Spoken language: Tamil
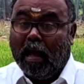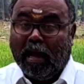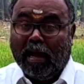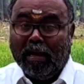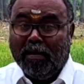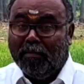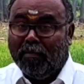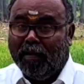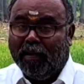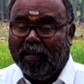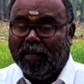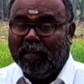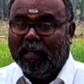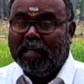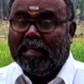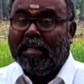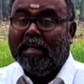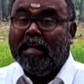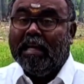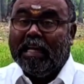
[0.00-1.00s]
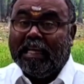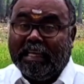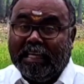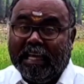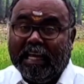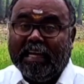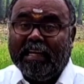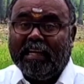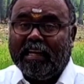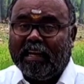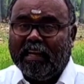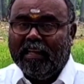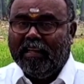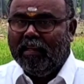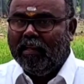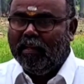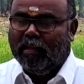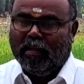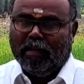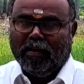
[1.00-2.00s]
ஆண்பனையை ஏற்றை
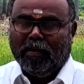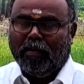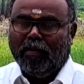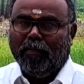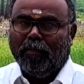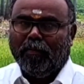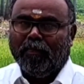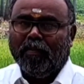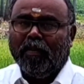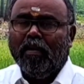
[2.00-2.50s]
என்றும்